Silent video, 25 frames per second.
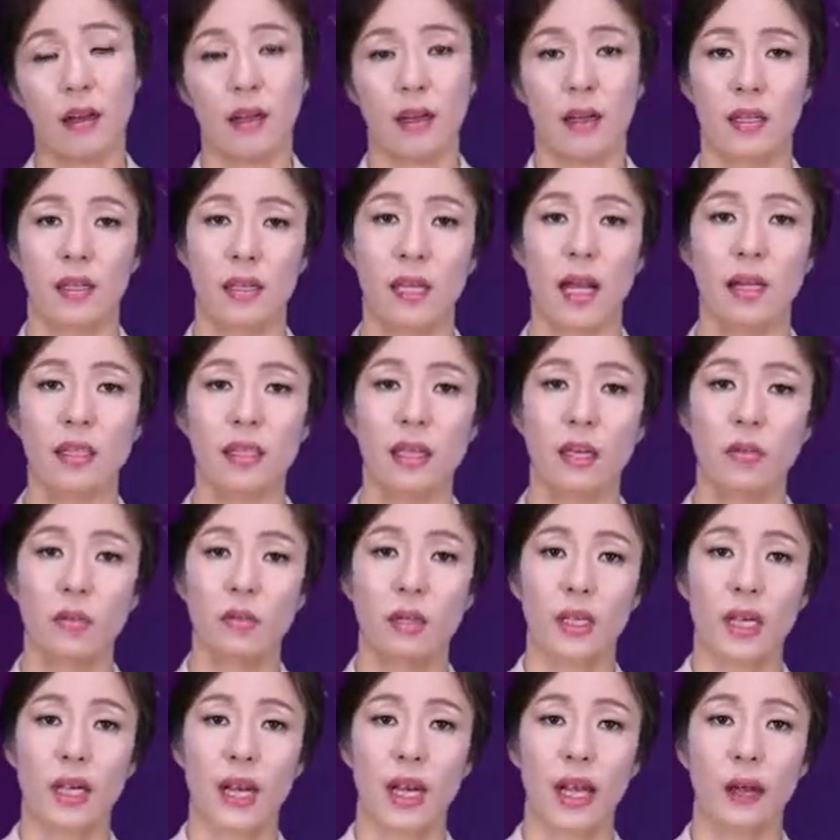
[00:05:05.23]
그래서 항상
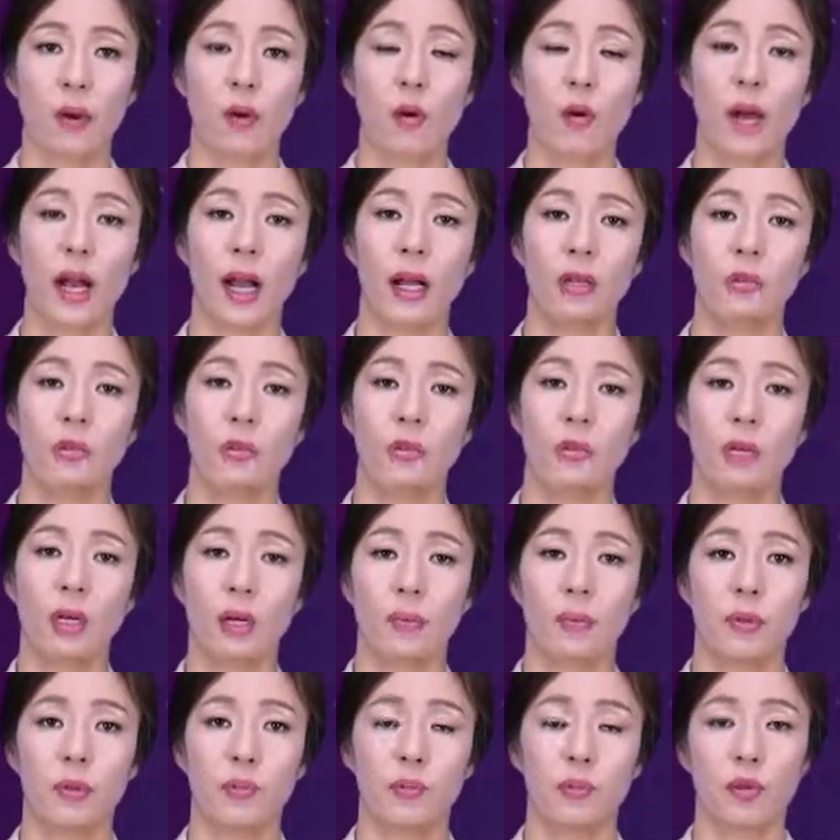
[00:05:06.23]
우리가
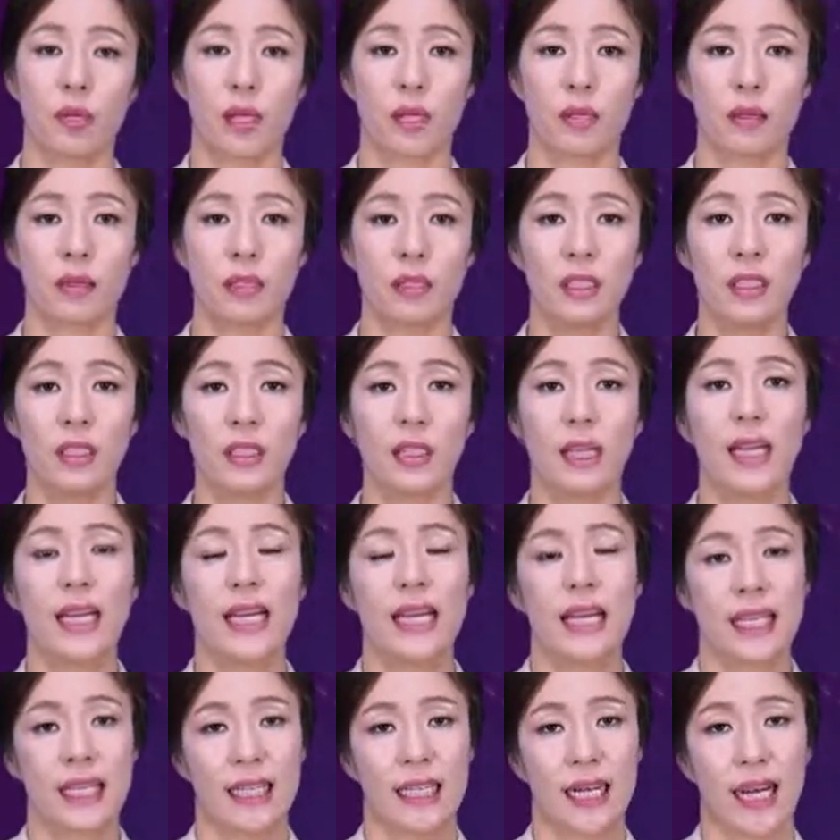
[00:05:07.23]
에코카디오그래피 뷰에서는
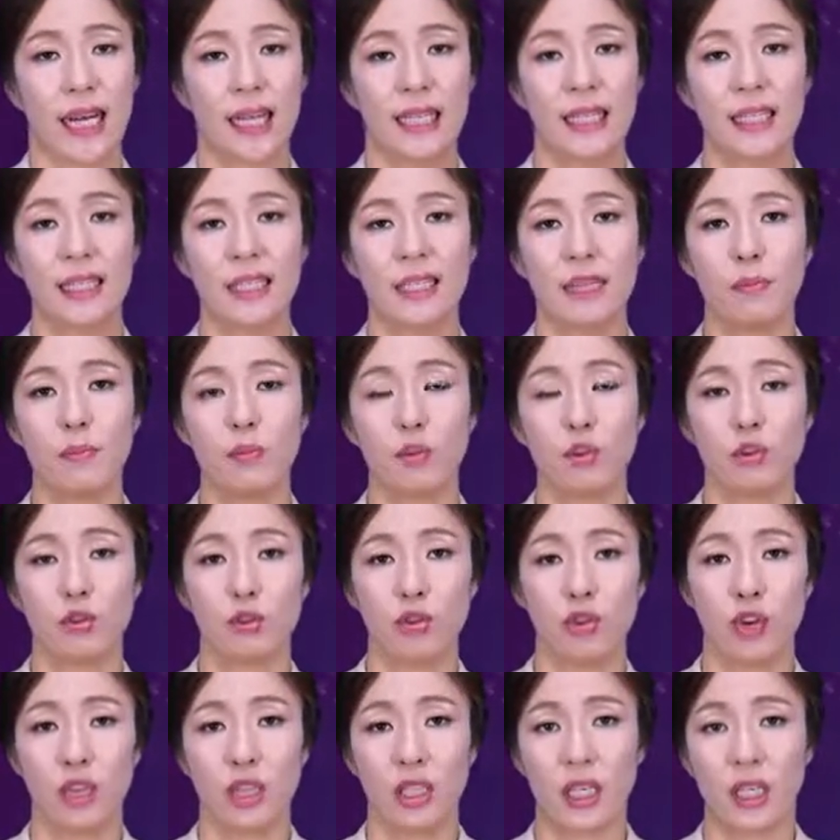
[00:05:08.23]
라이트 챔버로
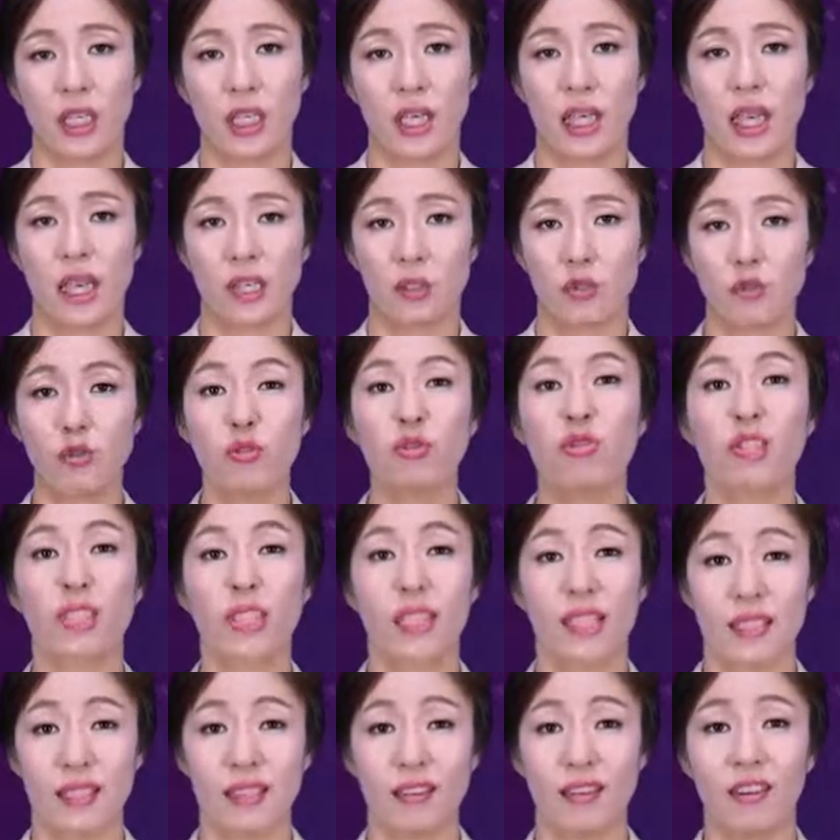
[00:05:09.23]
구현하는 게
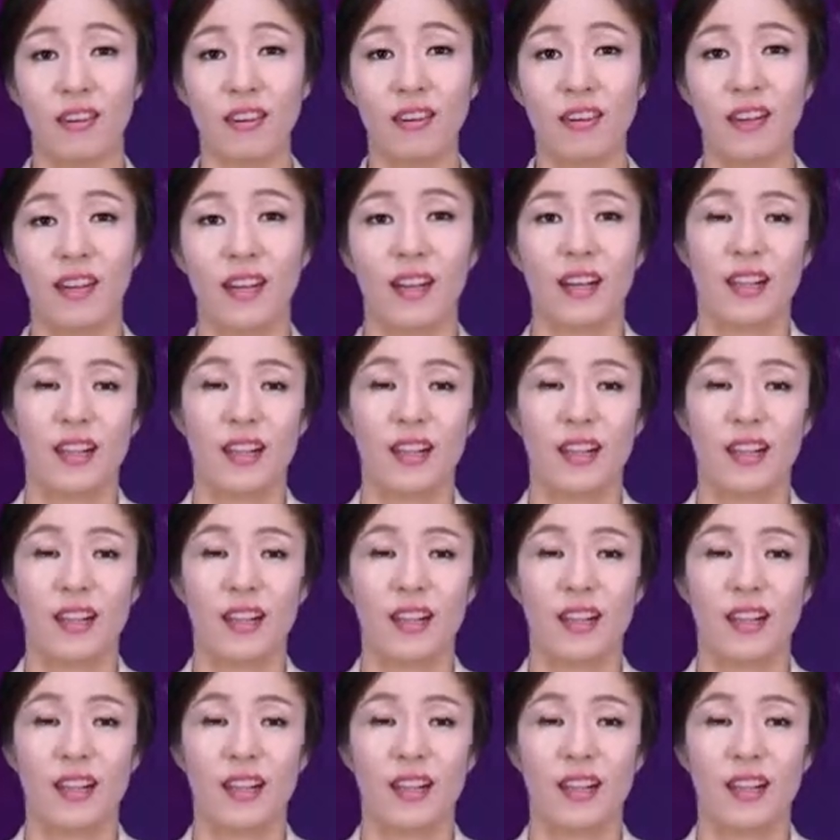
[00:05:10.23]
숙제이죠.